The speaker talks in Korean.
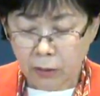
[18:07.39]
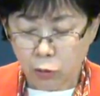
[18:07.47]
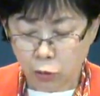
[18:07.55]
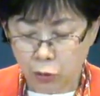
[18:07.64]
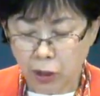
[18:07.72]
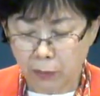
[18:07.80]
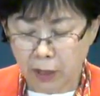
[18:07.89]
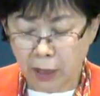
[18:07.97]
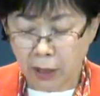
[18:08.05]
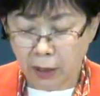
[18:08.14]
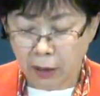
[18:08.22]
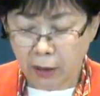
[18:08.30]

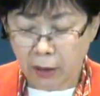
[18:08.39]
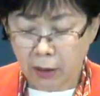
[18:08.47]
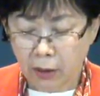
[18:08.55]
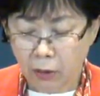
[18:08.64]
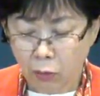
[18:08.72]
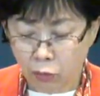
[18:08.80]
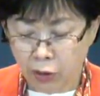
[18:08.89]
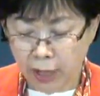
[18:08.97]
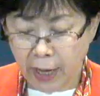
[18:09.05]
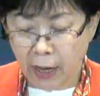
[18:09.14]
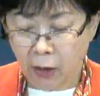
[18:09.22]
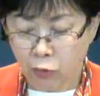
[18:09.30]
주님이
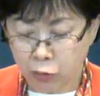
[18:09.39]
우리의